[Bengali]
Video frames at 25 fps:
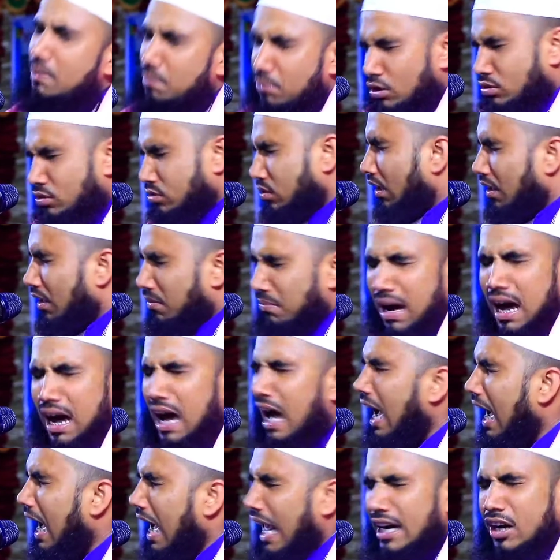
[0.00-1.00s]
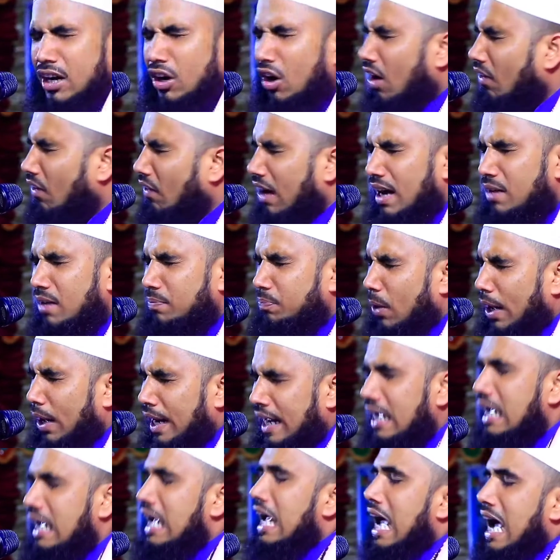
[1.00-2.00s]
মুসলমান হওয়ার
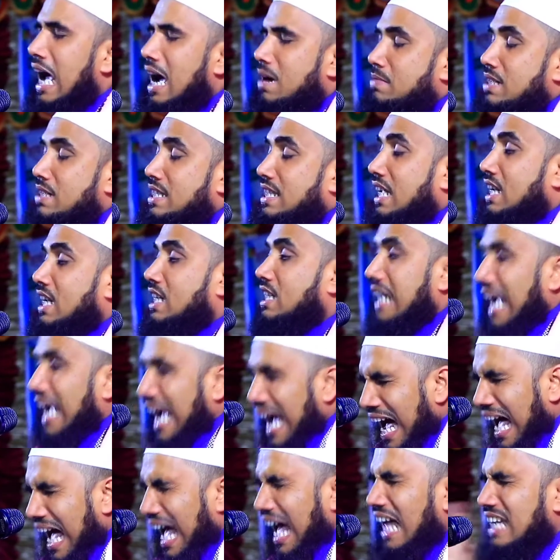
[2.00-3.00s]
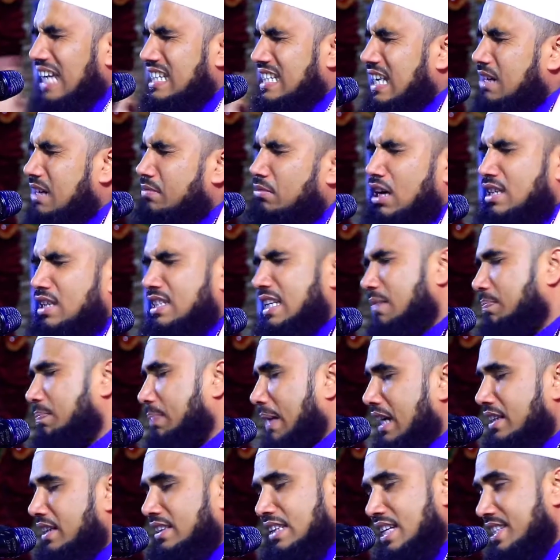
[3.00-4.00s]
পরে আমি যে সাহায্যে মজা
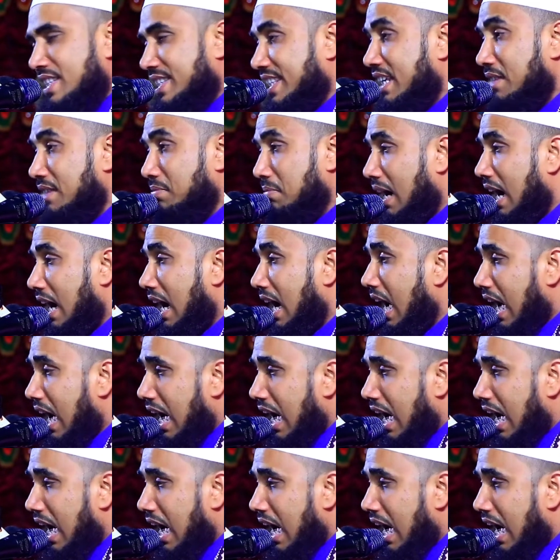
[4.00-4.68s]
পাইতেছি মা